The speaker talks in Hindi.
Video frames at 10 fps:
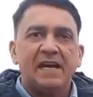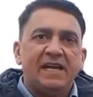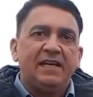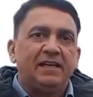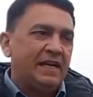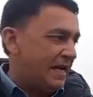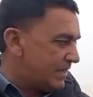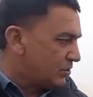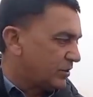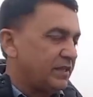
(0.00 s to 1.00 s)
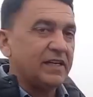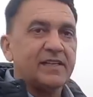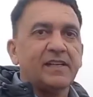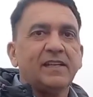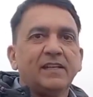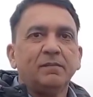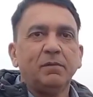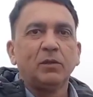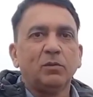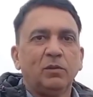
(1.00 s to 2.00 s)
है है छोटी नाटी
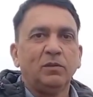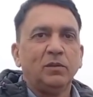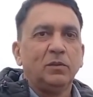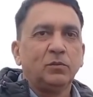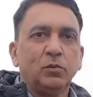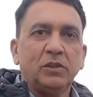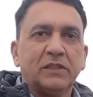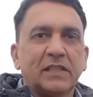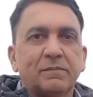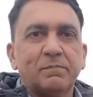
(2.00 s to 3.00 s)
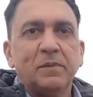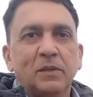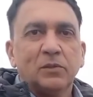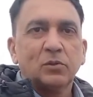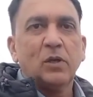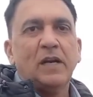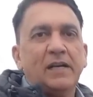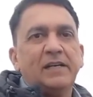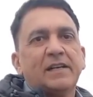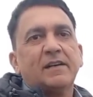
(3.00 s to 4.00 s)
अच्छा दूध इसके
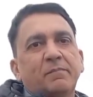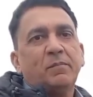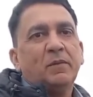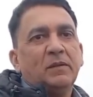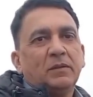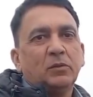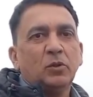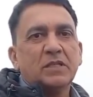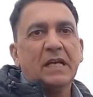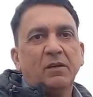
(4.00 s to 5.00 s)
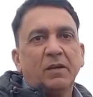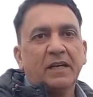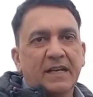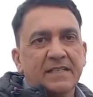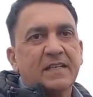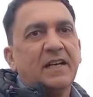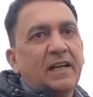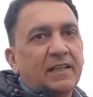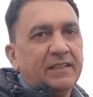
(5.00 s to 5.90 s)
सोलह लीटर दो साल हो गए खरा चल रहा है